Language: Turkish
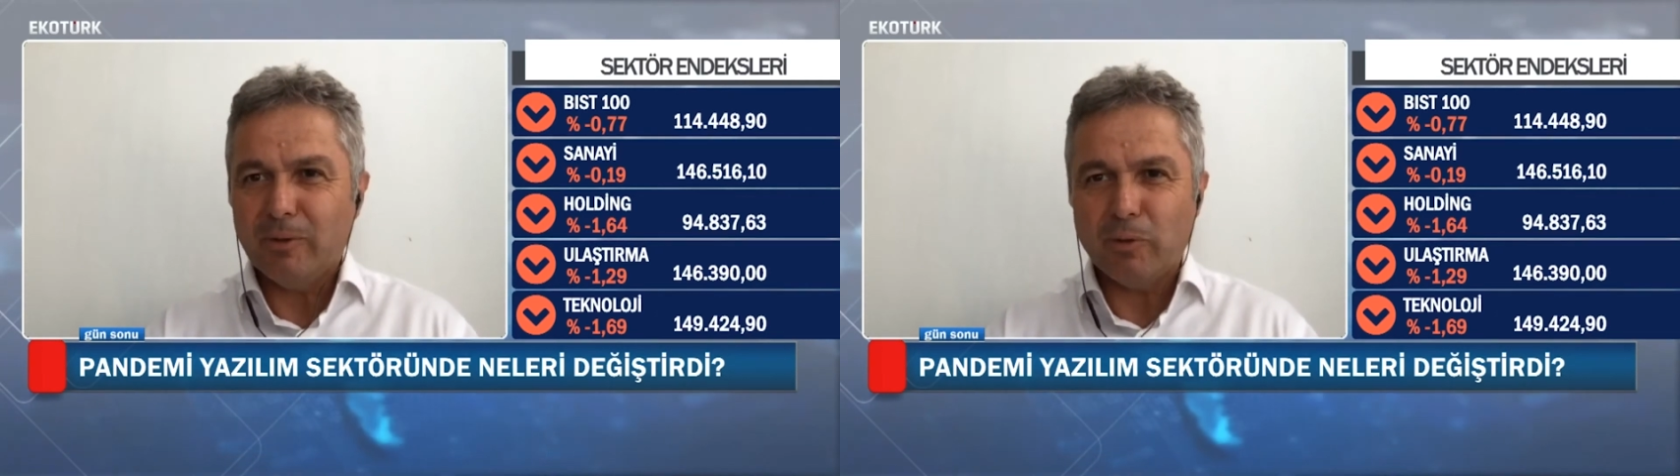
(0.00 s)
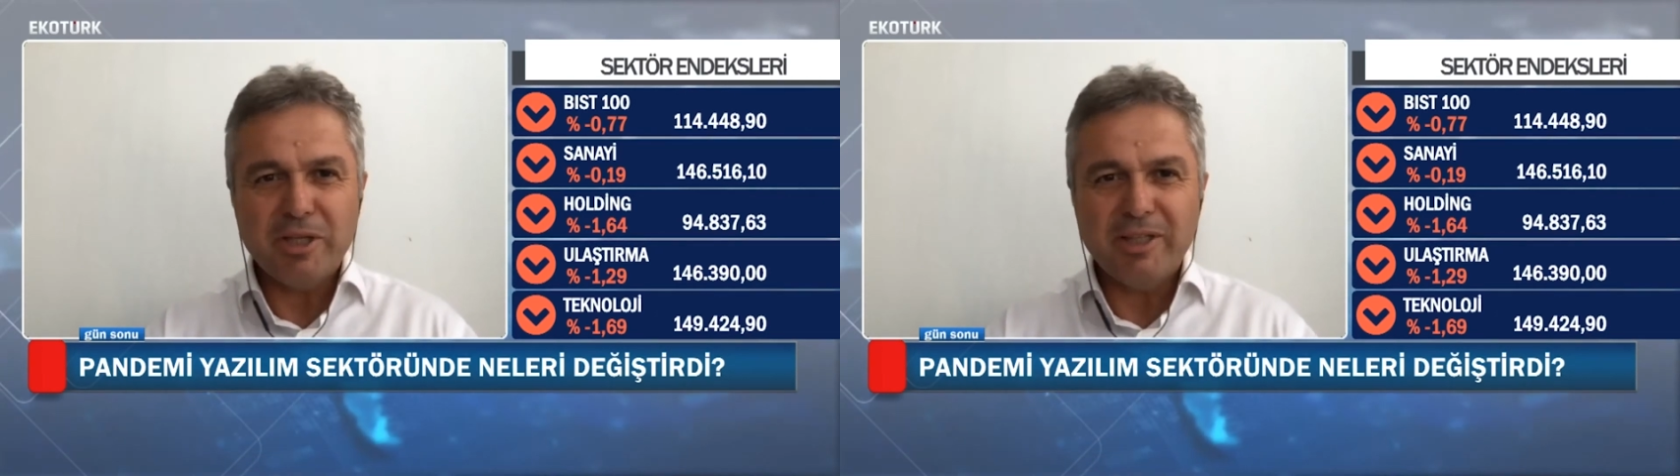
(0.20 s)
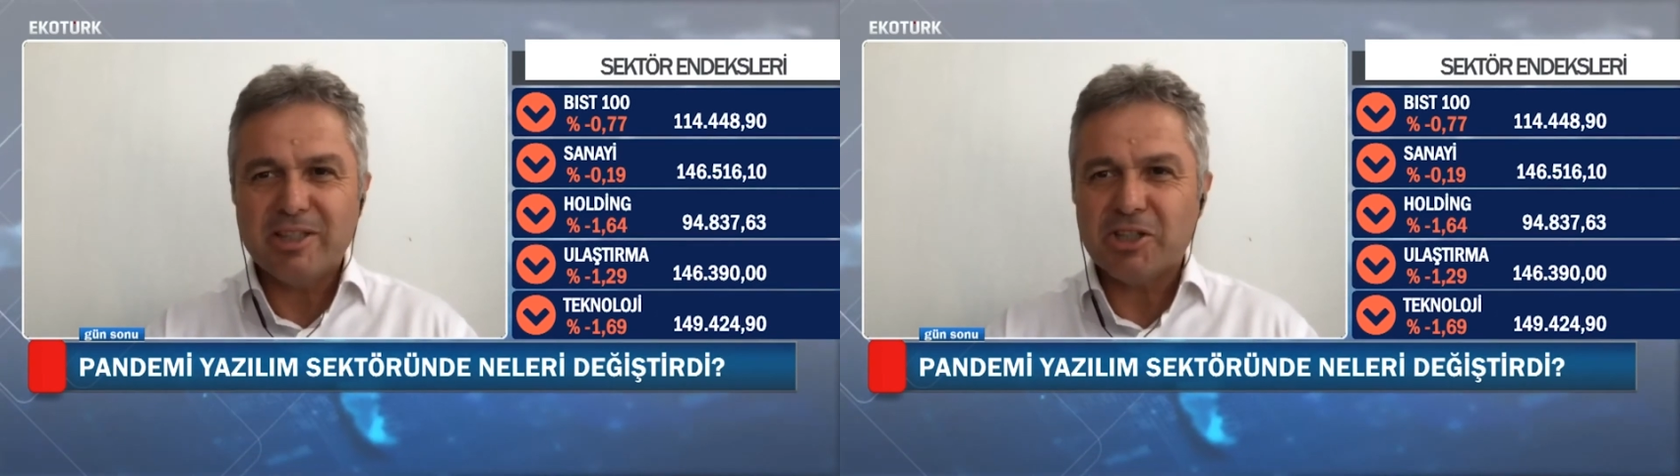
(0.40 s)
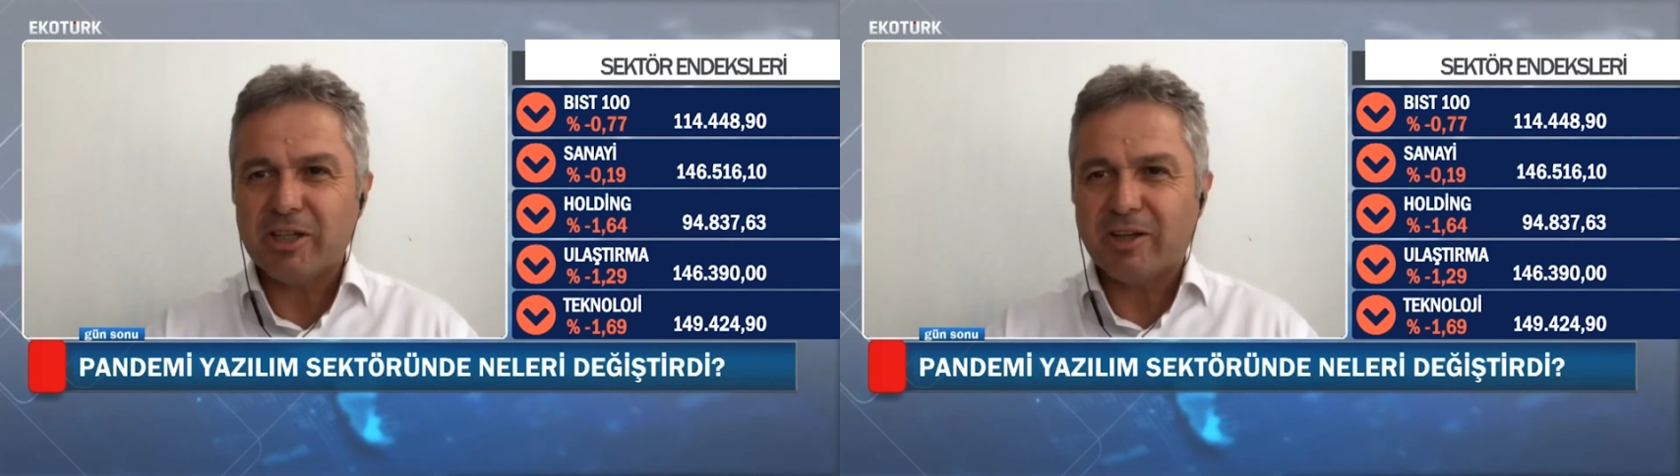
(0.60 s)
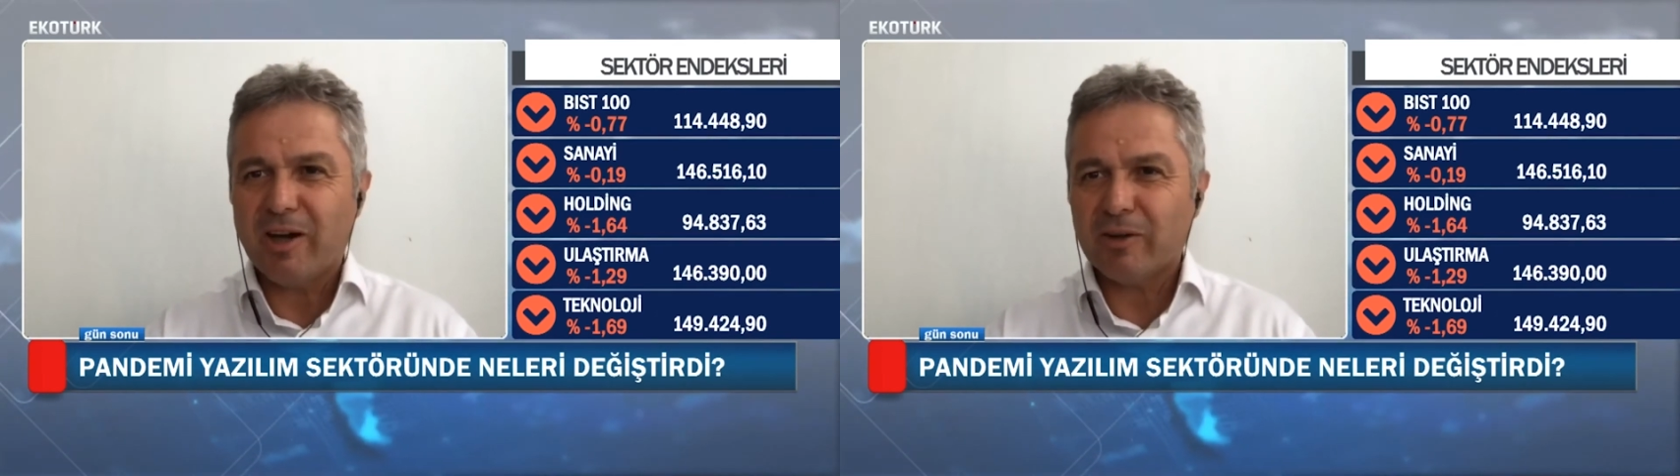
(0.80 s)
e, o
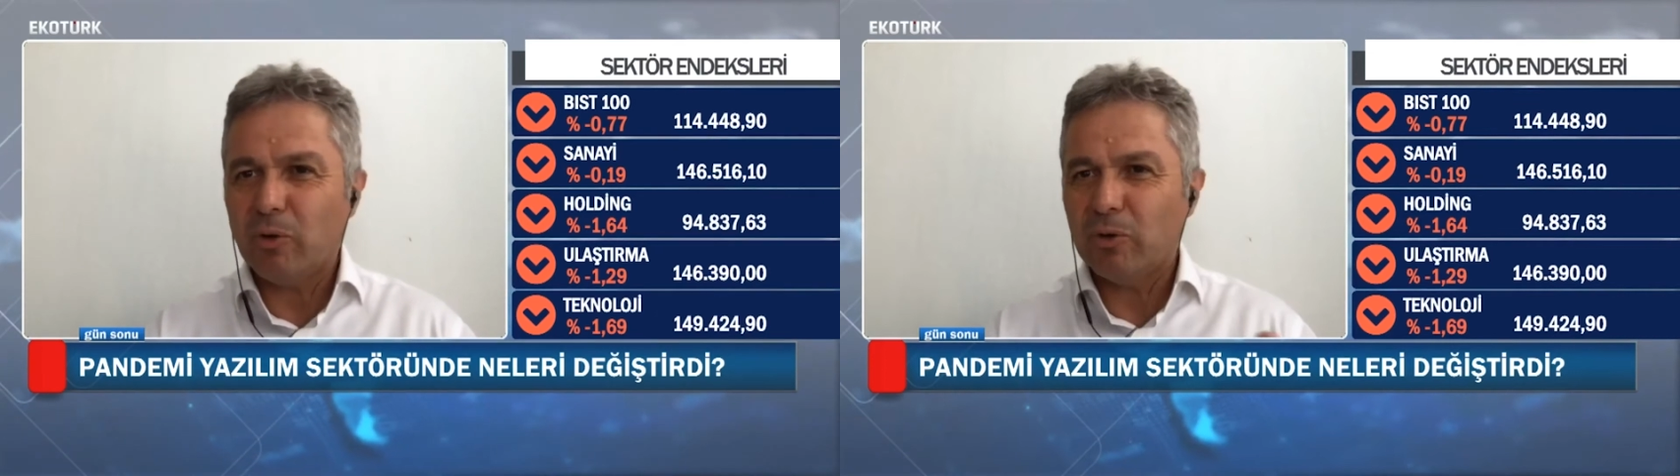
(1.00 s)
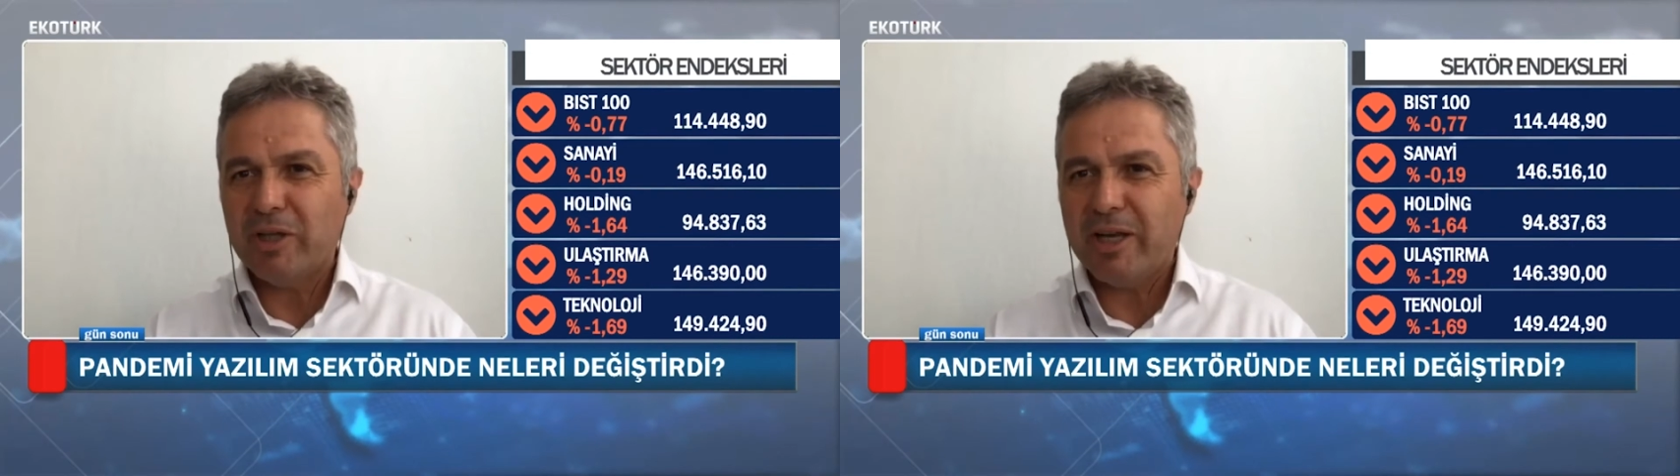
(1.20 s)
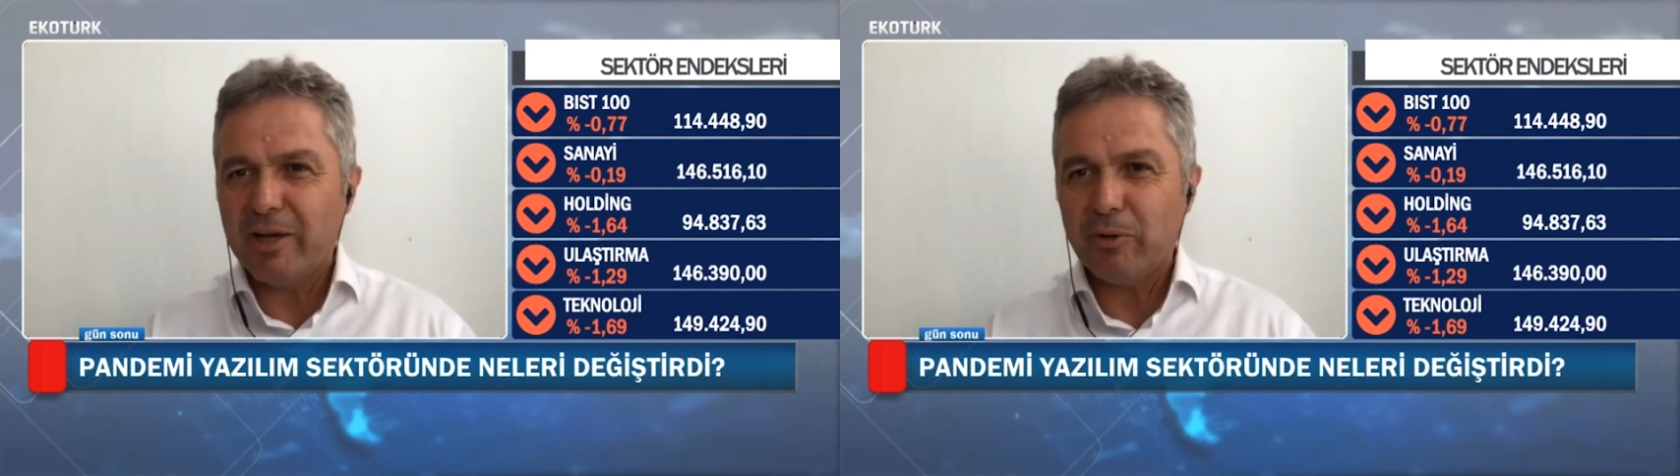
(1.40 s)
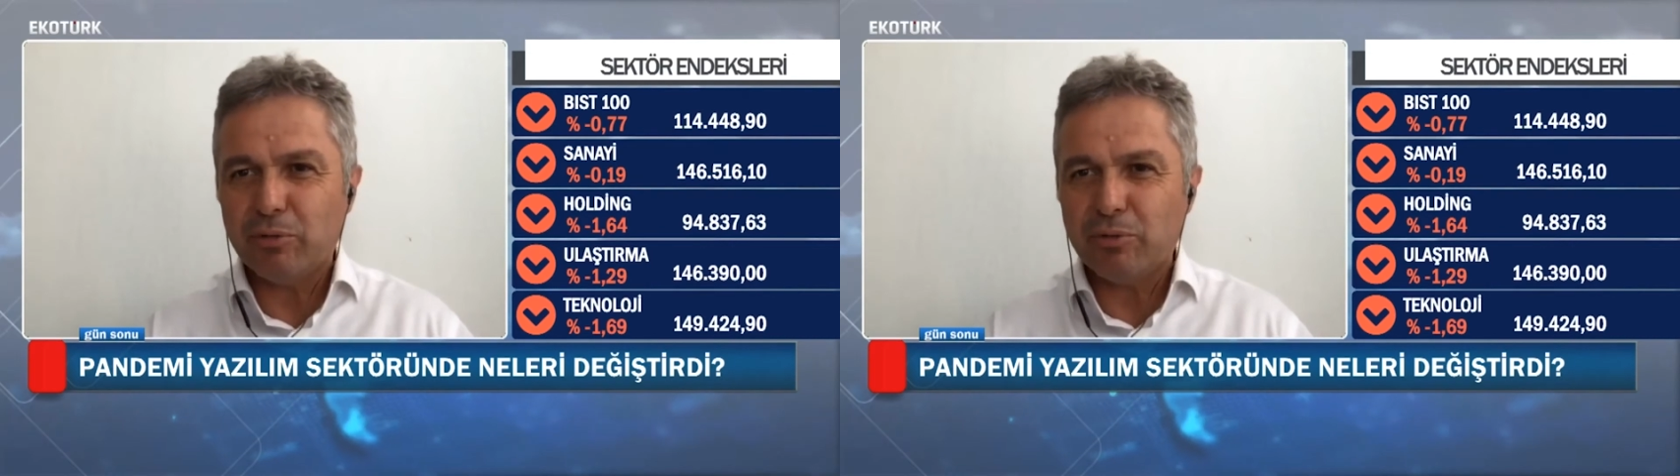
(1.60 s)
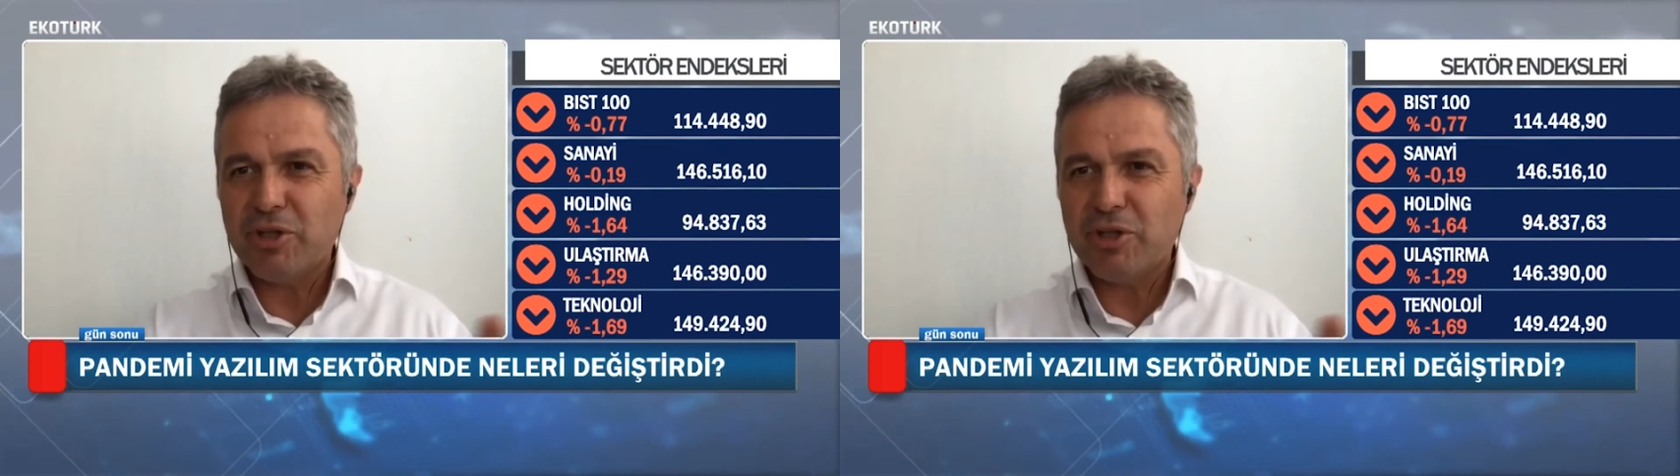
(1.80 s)
7 kişi kargo nereye